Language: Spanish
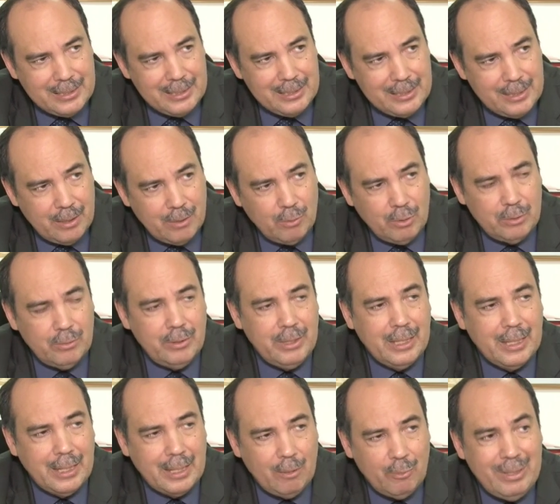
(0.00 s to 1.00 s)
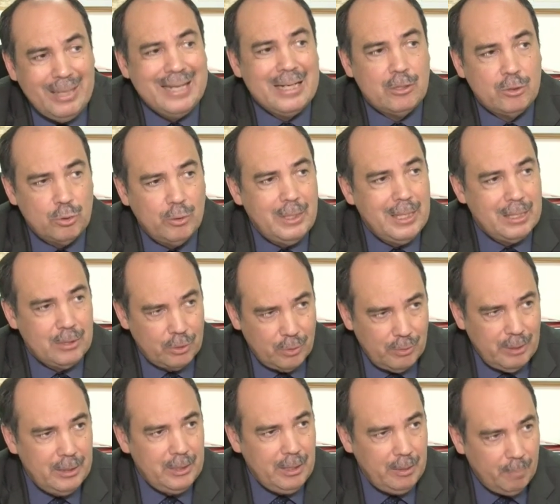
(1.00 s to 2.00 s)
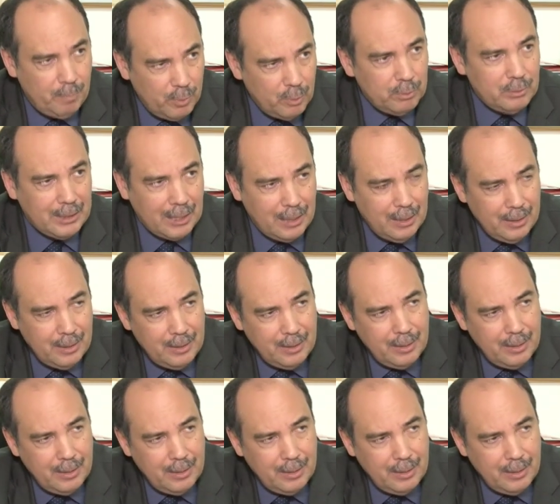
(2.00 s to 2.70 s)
se hicieron cuando Nicaragua ingresó en la zona en disputa.